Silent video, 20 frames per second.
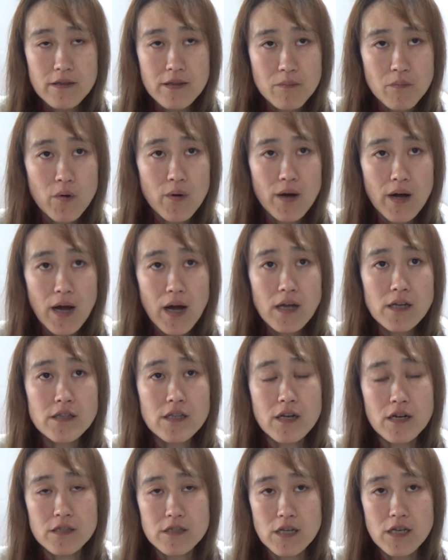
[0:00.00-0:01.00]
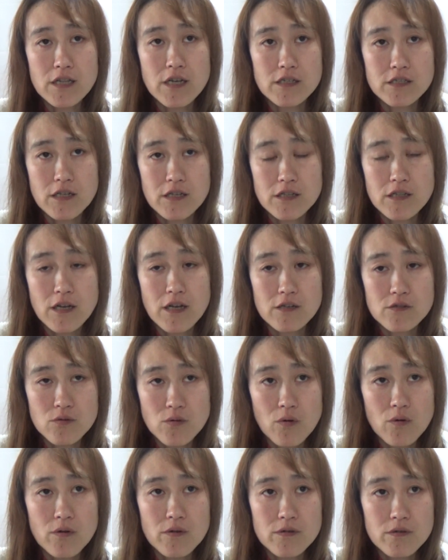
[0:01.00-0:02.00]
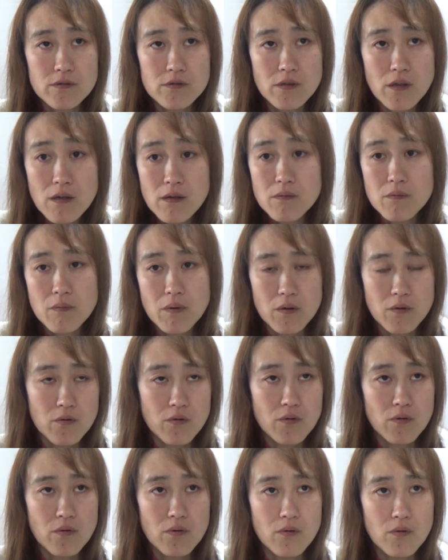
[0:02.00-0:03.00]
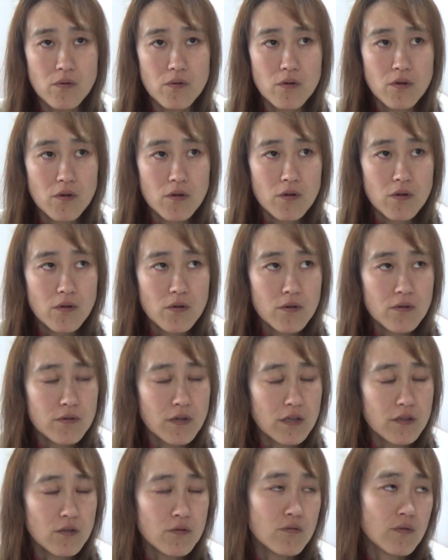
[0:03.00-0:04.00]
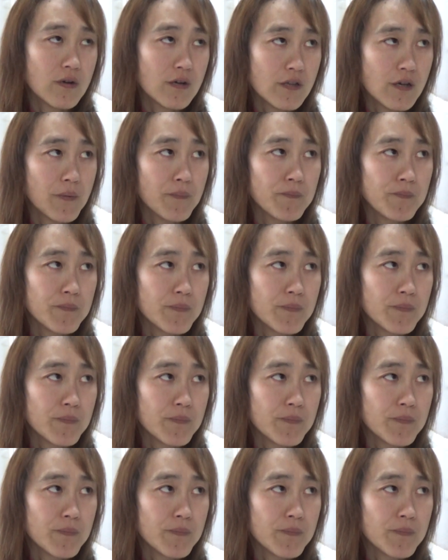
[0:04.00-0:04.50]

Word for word: でも、相手が手出してきたやつを、ね、あのー、なんていうのかな。